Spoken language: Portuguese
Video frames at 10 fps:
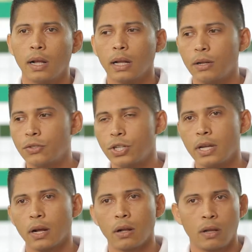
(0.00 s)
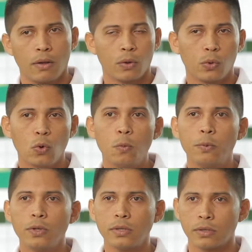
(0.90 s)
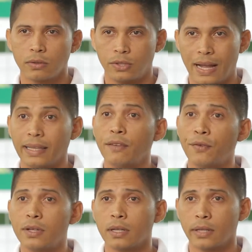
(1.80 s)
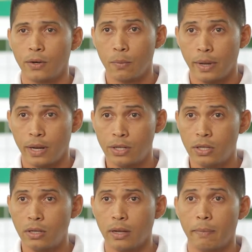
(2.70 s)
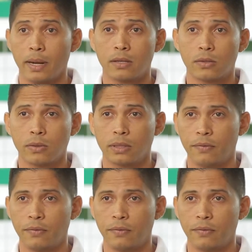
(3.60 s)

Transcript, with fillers: eu tinha grupos já definidos anteriormente, né, pela sua